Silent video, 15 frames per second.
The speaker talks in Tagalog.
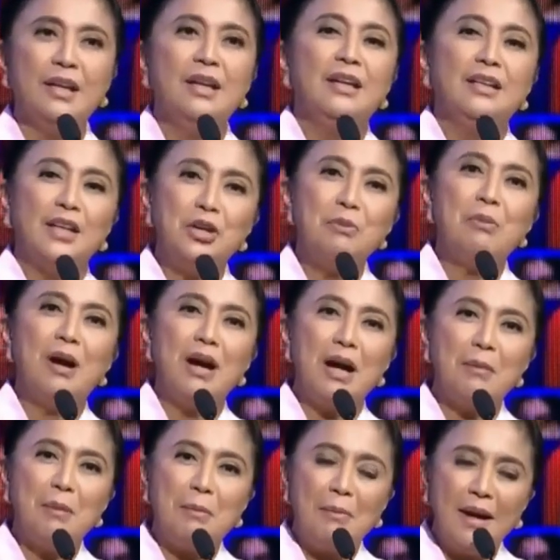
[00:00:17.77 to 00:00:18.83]
na yung mga
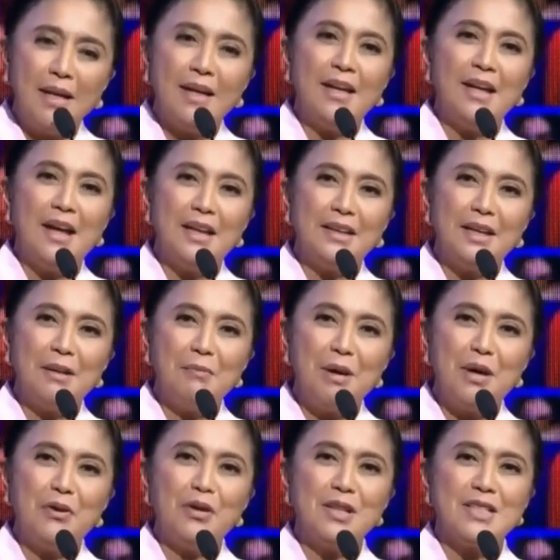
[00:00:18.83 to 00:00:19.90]
kababayan natin
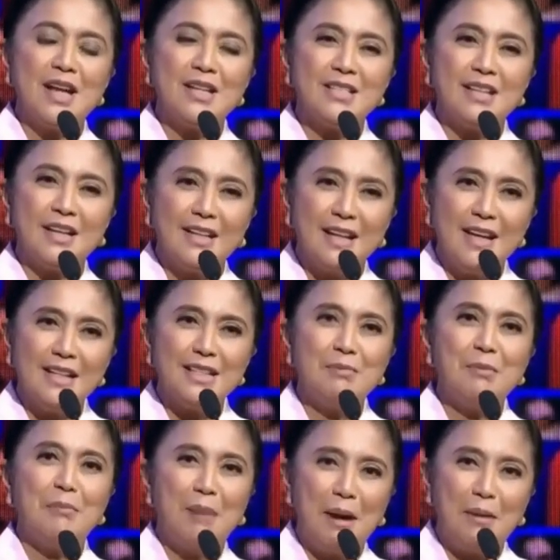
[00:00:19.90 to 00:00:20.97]
meron na sasakyan sa
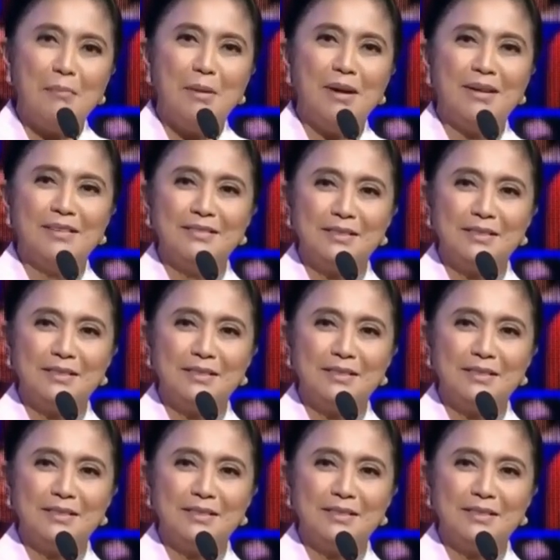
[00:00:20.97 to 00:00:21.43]
mababang,